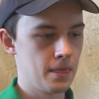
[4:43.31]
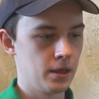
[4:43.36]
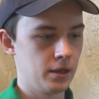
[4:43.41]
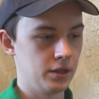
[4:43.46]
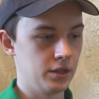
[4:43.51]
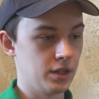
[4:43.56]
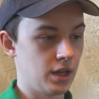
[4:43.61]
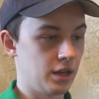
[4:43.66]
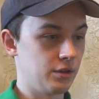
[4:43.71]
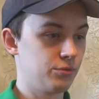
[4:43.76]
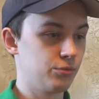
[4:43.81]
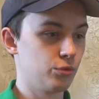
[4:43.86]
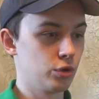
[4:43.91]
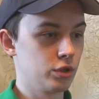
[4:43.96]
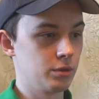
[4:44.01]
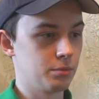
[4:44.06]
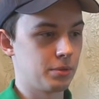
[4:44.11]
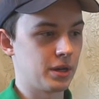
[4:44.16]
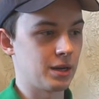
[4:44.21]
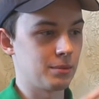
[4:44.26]
и на
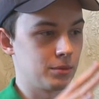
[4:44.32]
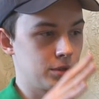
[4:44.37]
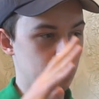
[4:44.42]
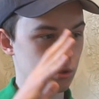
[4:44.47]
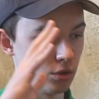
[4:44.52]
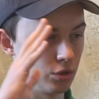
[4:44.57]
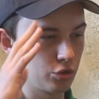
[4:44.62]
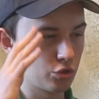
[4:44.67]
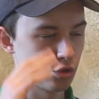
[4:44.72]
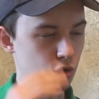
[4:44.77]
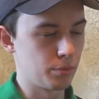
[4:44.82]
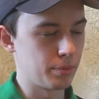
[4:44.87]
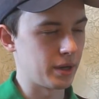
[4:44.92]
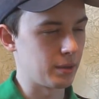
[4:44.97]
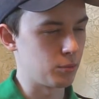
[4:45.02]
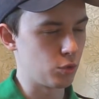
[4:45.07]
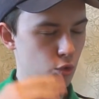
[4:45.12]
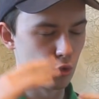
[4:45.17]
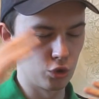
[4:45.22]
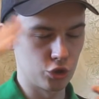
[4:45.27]
айфоне прям ее лицо
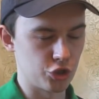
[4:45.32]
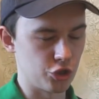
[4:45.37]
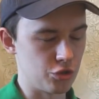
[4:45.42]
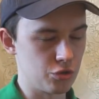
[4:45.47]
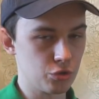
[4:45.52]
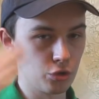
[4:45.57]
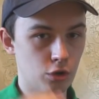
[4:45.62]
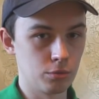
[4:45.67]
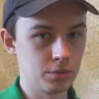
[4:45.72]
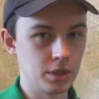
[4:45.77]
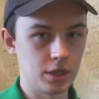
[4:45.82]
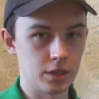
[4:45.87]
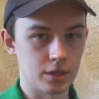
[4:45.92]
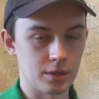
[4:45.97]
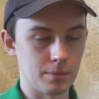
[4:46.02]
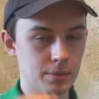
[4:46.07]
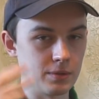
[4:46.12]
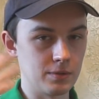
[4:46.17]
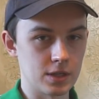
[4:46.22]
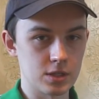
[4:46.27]
прям очень темное,
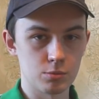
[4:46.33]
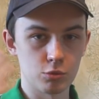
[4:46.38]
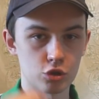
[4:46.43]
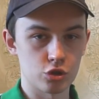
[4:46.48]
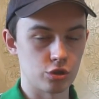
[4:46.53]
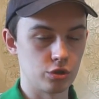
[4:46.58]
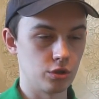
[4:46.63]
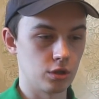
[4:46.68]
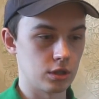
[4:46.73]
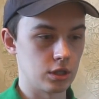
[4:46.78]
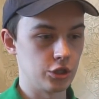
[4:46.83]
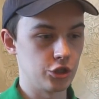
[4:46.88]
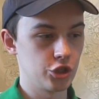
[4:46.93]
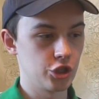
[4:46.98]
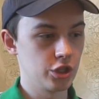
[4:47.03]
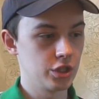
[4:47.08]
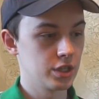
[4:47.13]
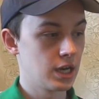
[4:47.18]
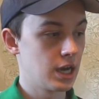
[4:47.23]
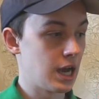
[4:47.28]
там невозможно ее
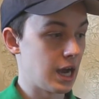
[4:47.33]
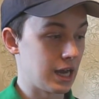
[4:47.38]
отличить,